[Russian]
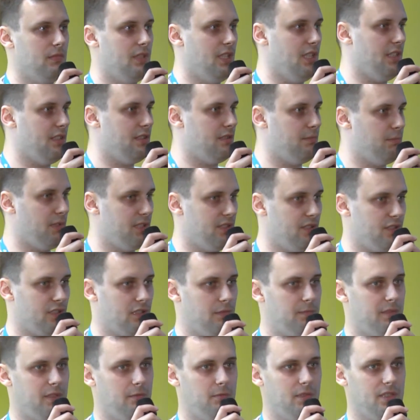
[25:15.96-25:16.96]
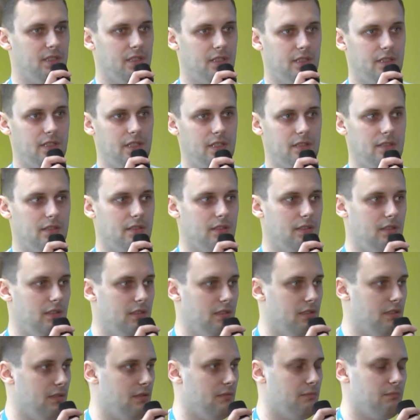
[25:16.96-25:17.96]
есть поддержка переменных, нет,
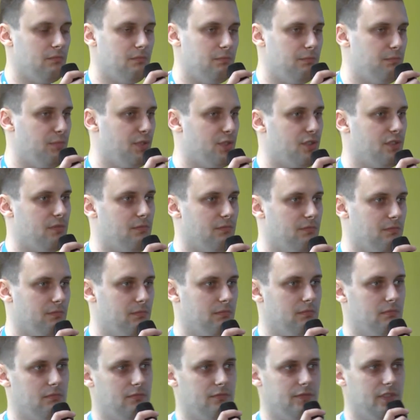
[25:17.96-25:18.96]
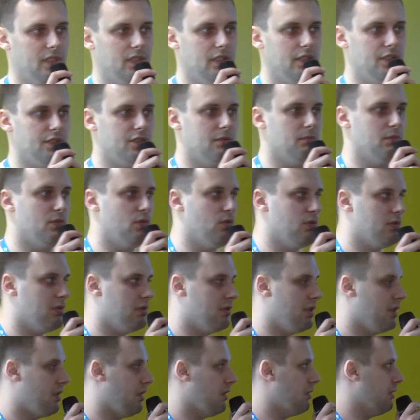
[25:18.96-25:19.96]
и пишем в дальнейшем код так,